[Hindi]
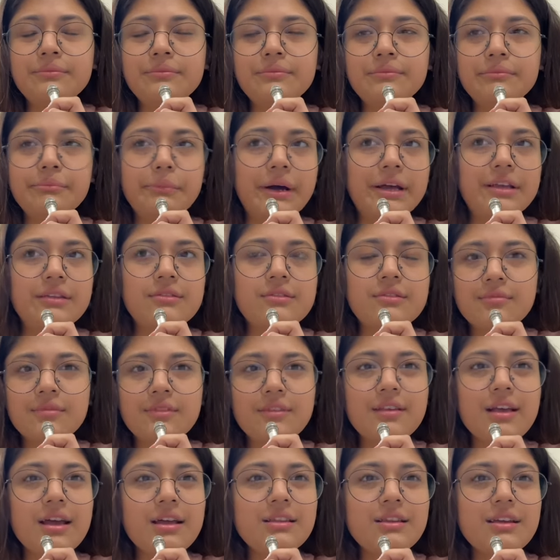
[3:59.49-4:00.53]
बस
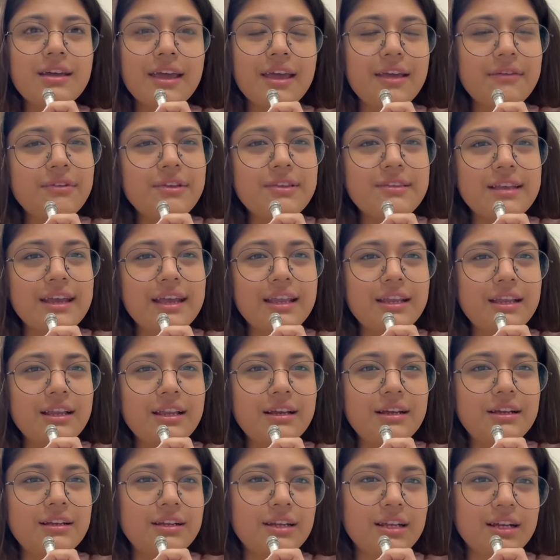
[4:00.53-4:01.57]
ज़्यादा हैवी सहरी
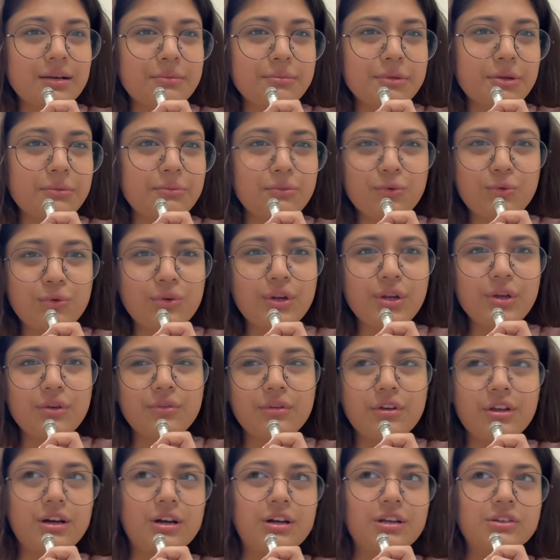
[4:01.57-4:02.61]
करने का मेरा मूड नहीं हो
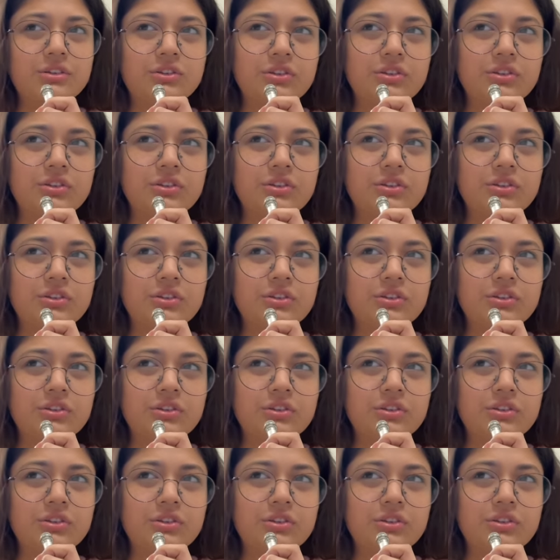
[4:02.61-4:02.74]
रहा आज